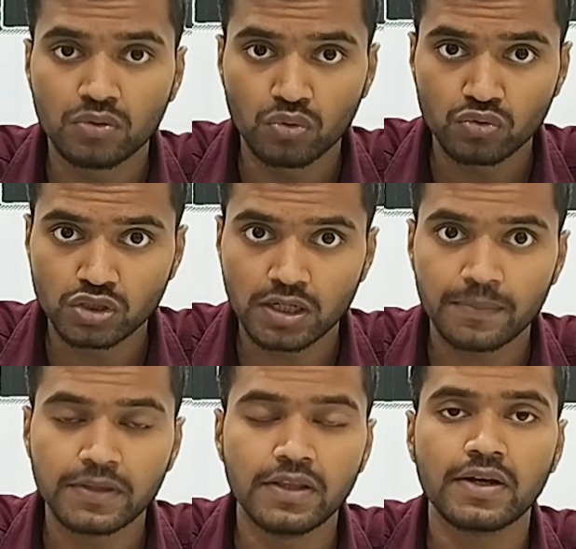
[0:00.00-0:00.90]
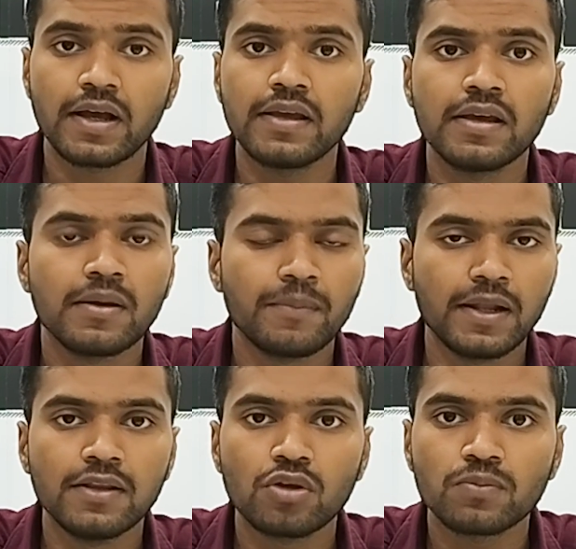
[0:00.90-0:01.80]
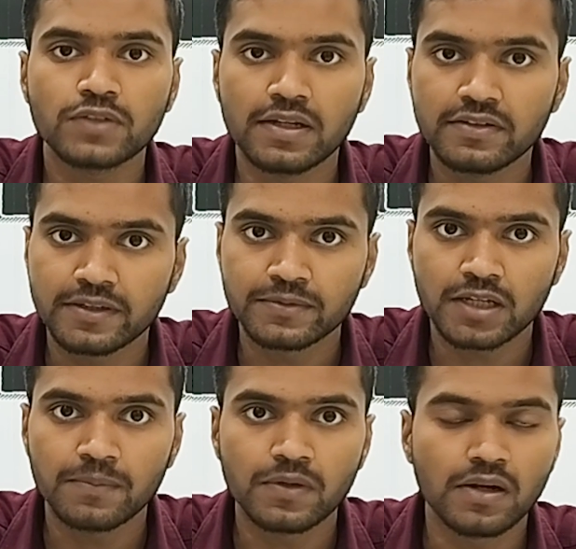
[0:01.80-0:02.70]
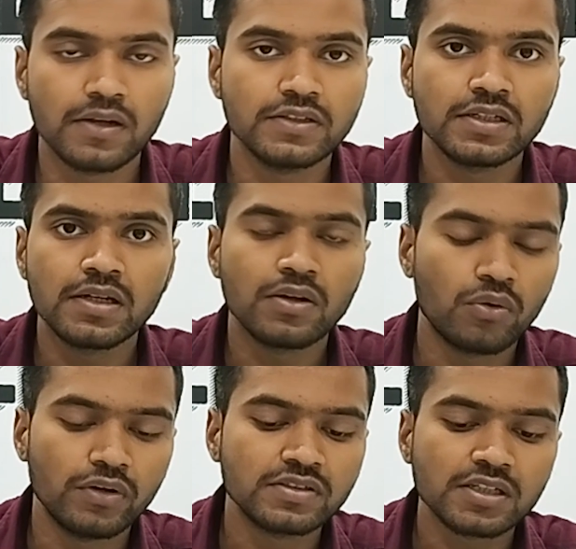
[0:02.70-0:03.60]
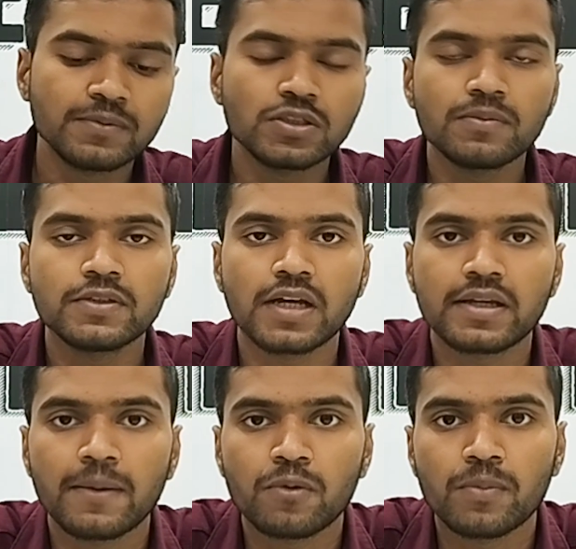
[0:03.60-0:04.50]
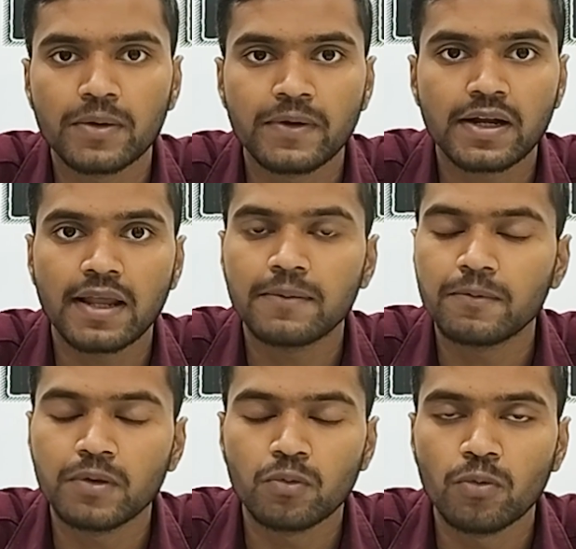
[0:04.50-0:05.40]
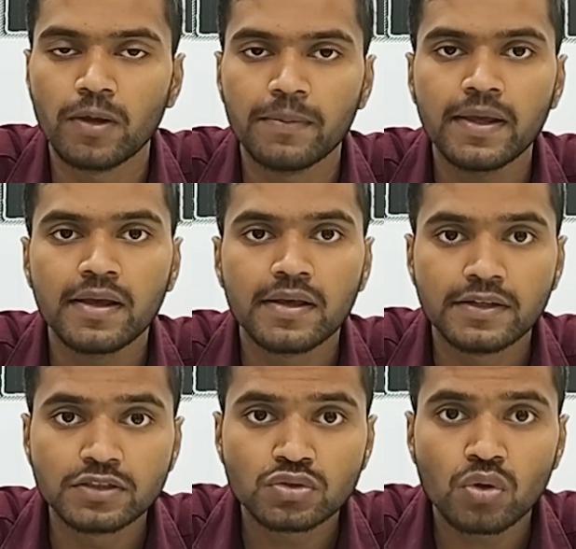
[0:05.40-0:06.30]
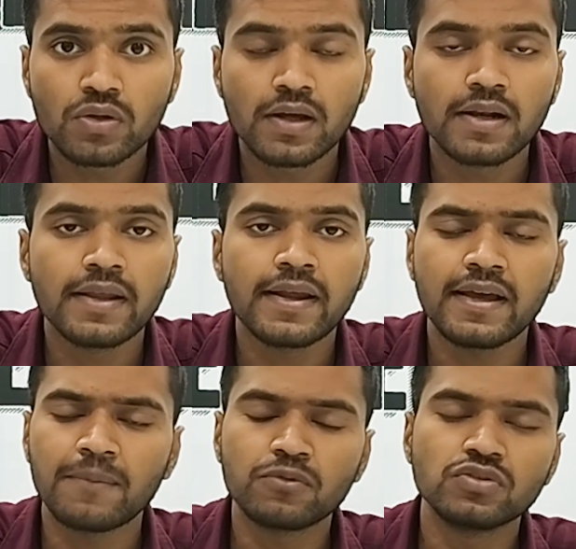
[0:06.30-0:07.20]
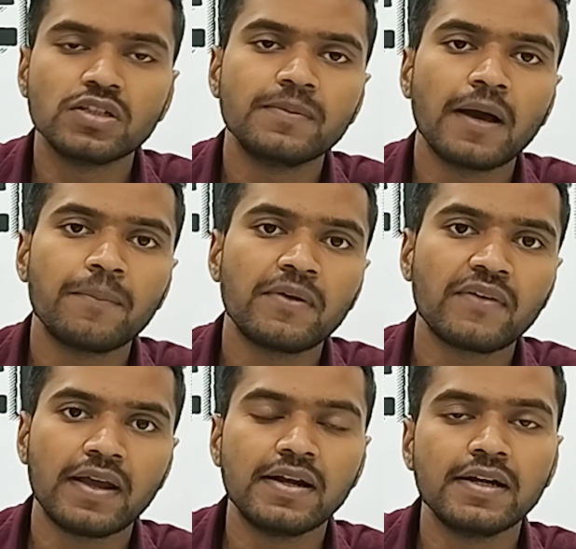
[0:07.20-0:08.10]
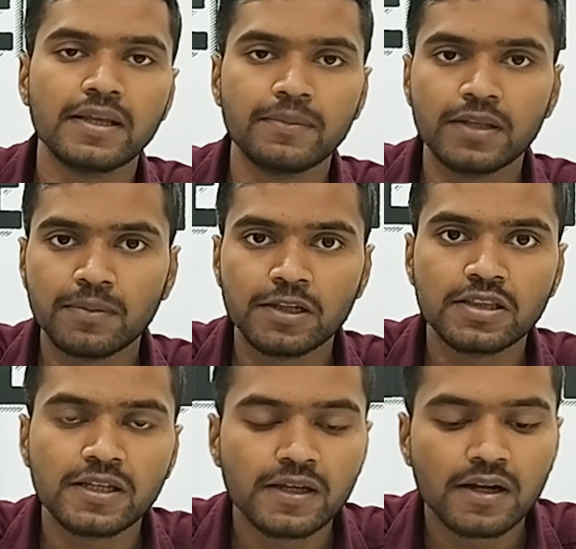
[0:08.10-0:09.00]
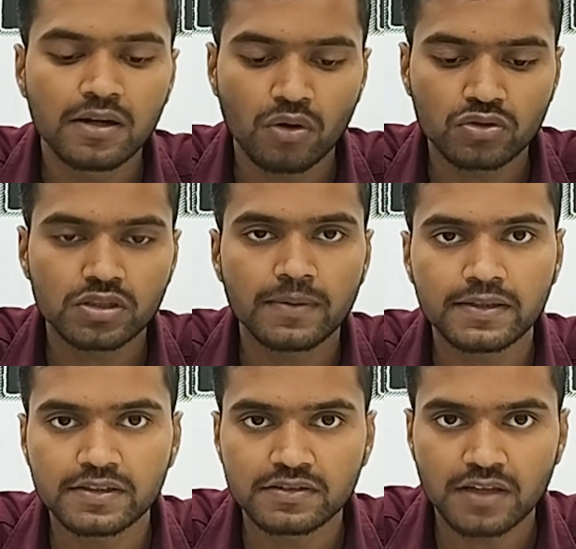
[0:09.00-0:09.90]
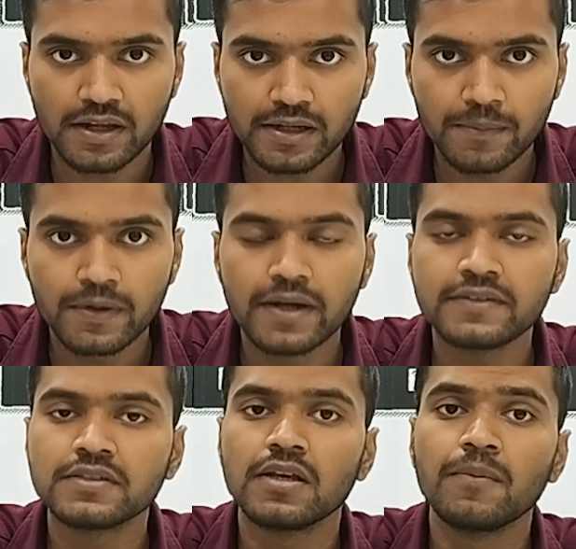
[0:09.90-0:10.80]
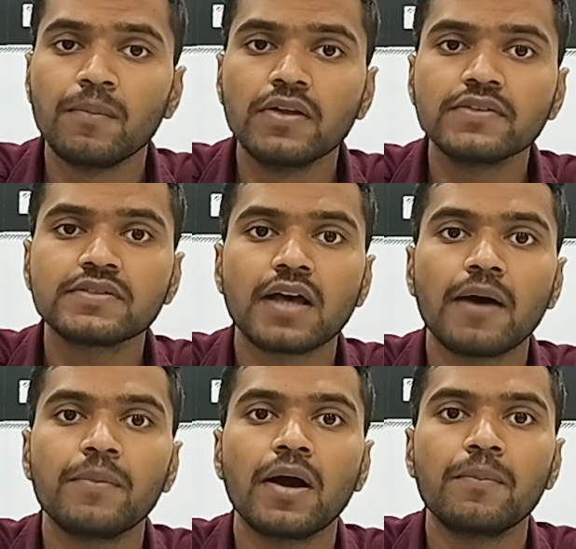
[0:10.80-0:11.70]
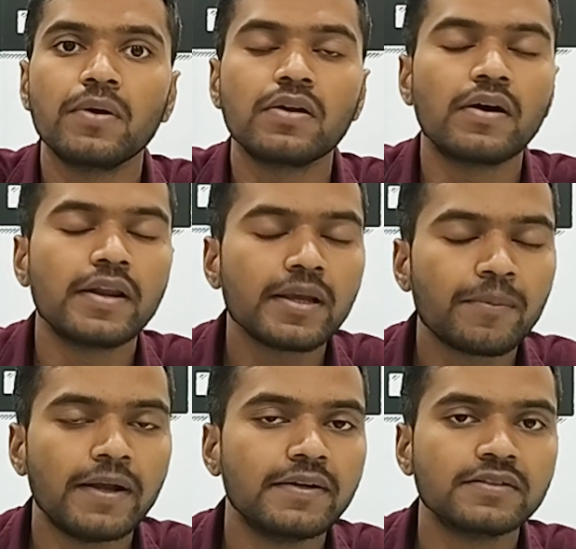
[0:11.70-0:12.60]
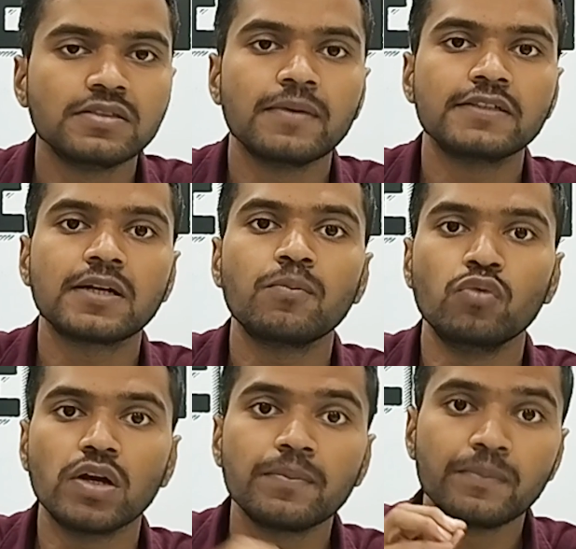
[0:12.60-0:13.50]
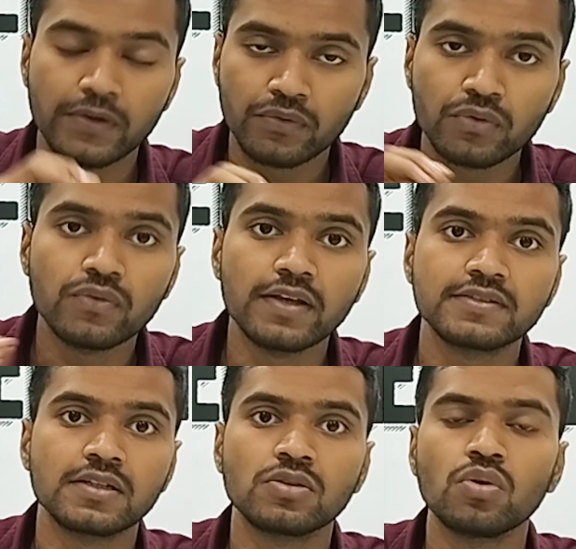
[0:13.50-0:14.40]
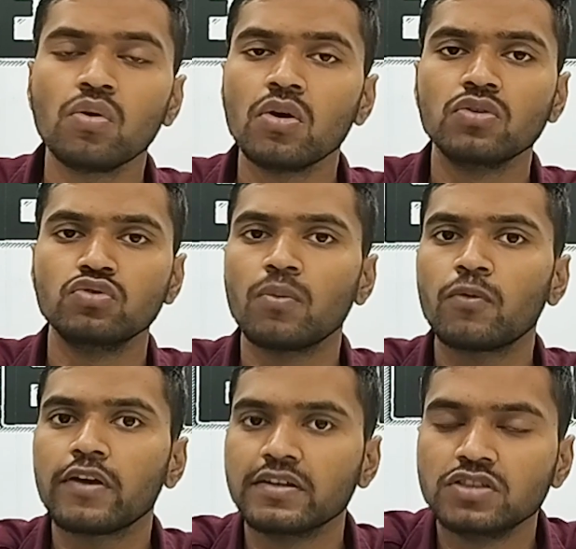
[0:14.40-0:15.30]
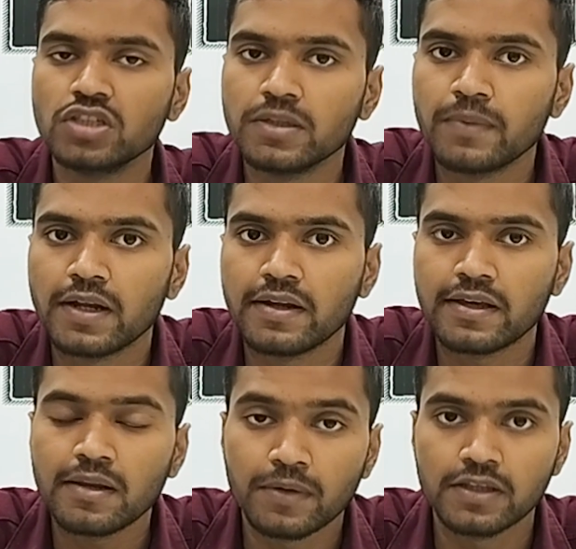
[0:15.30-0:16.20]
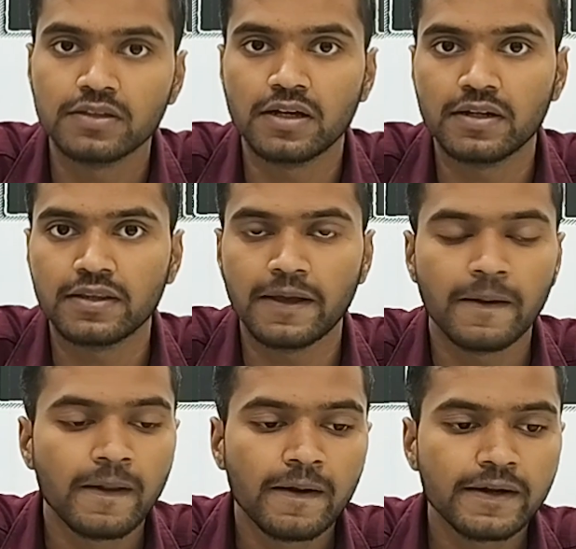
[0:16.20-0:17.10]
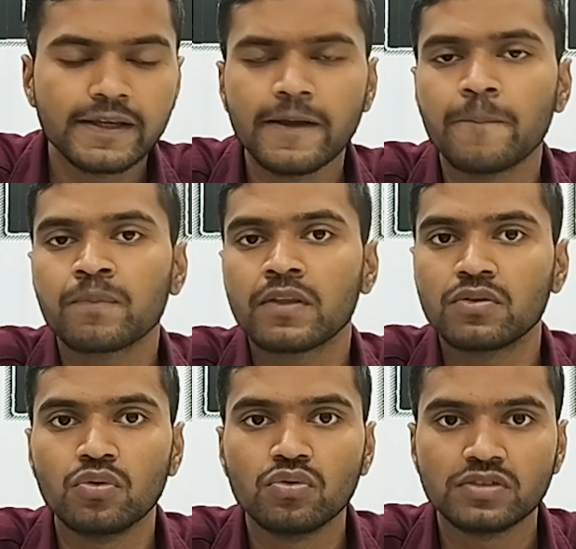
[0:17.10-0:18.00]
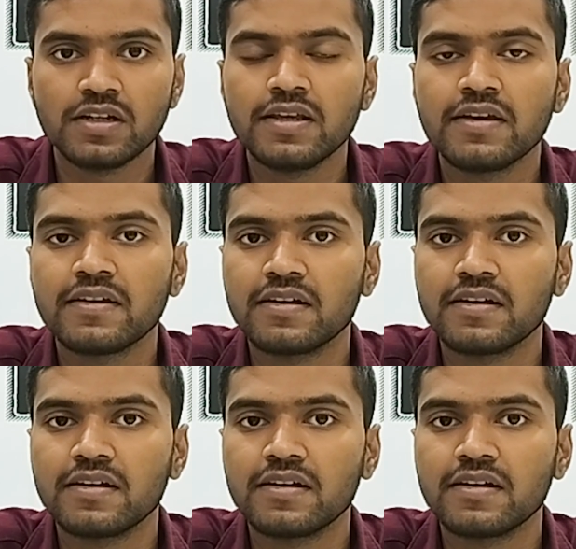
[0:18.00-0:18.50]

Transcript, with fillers: दोनों जगह पे दे रखा है पहले तो आप चैनल सब्सक्राइब कर लीजिए और डिस्क्रिप्शन में जाके आपको परफेक्ट लाइनअप अपने मोबाइल में इंस्टॉल कर लेना है आपको सिर्फ यहाँ पर फाइनल टीम ही नहीं मिलती टॉस के बाद की सारी अपडेट्स प्लस आप यहाँ पर हर एक फैंटेसी मैच का पूरा प्रीव्यू देख सकते हो जो आपको एक अच्छी टीम बनाने के लिए मदद करता है ठीक है तो चलिए